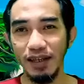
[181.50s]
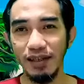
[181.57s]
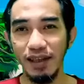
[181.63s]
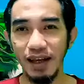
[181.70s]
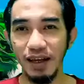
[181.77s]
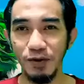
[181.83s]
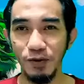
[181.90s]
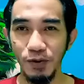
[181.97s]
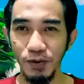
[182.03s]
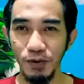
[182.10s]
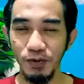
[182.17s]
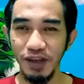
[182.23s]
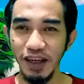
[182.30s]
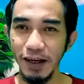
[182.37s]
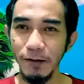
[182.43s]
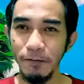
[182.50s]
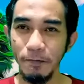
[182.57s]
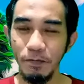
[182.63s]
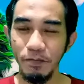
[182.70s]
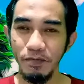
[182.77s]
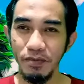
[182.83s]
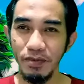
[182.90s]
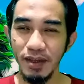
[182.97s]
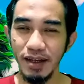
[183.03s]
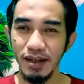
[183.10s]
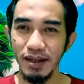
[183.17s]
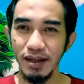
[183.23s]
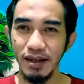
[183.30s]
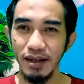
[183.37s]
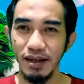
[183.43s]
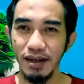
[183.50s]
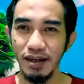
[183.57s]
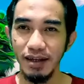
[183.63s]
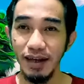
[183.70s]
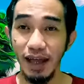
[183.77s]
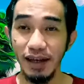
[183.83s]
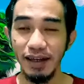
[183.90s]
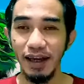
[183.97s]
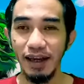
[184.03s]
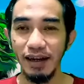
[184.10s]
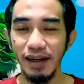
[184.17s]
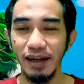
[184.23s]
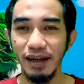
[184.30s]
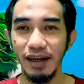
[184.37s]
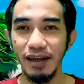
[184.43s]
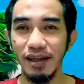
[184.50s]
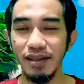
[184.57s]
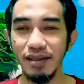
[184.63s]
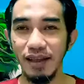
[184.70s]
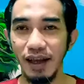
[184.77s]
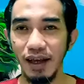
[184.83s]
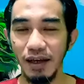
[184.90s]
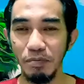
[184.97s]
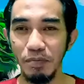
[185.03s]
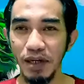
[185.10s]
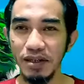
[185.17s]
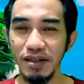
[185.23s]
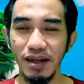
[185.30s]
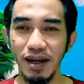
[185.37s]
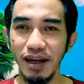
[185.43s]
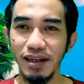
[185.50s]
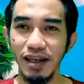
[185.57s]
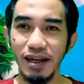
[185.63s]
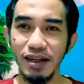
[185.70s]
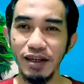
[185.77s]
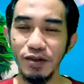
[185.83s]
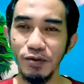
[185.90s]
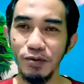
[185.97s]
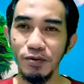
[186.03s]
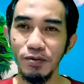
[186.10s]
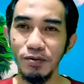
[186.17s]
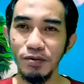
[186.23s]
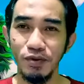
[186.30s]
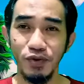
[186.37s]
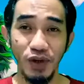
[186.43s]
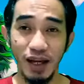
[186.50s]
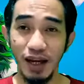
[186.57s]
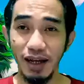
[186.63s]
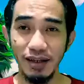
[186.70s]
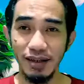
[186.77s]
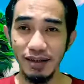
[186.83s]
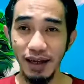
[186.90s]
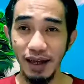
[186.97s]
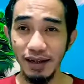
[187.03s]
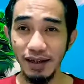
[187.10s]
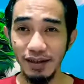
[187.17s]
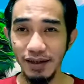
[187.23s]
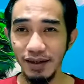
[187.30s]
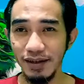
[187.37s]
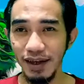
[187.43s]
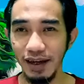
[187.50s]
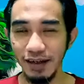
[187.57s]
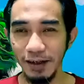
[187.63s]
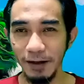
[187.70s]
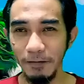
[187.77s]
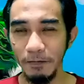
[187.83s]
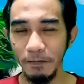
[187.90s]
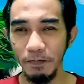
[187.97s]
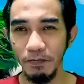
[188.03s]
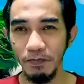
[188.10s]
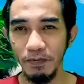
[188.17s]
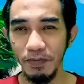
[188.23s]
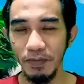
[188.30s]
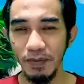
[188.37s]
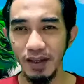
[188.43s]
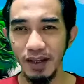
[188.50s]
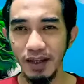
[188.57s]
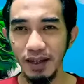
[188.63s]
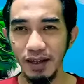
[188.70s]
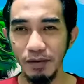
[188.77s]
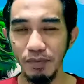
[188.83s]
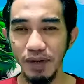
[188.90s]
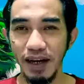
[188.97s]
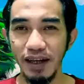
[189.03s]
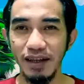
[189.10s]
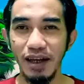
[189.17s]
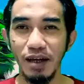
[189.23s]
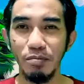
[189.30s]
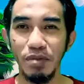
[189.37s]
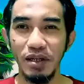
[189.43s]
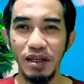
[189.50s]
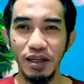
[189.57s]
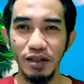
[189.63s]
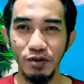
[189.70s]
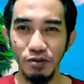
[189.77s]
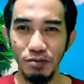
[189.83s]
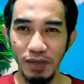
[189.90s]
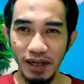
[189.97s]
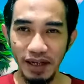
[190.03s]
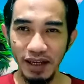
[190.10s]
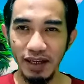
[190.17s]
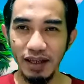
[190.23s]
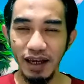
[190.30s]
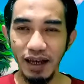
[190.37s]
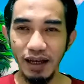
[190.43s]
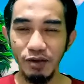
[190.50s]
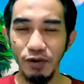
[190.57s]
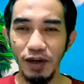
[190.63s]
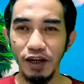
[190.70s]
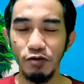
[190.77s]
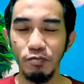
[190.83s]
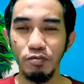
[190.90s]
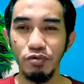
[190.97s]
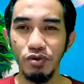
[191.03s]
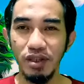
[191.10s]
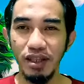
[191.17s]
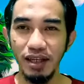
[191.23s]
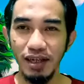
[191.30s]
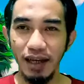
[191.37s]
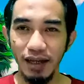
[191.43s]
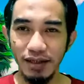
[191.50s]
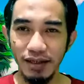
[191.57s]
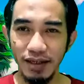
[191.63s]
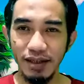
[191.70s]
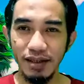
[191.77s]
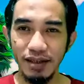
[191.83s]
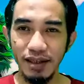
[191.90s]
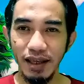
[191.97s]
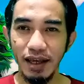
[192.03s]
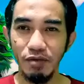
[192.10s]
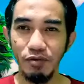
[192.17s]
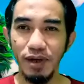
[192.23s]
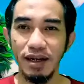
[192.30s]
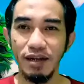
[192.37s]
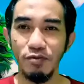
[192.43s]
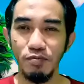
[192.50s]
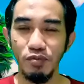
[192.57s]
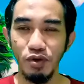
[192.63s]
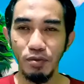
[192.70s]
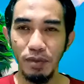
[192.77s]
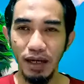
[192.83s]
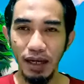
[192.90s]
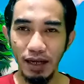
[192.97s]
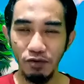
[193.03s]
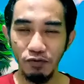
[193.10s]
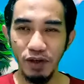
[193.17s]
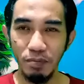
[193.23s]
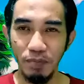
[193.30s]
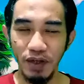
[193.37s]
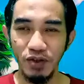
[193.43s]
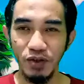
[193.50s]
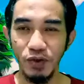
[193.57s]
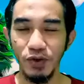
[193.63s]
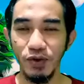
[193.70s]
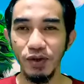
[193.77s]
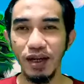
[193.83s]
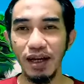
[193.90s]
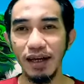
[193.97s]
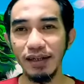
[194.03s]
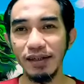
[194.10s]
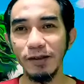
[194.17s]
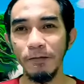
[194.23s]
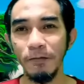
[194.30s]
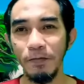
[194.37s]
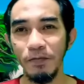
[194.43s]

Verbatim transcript: kita dulu ya, e, kakek nenek kita perceraian itu jarang sekali terjadi. Mereka begitu menikah walaupun tidak cinta, walaupun melalui perjodohan,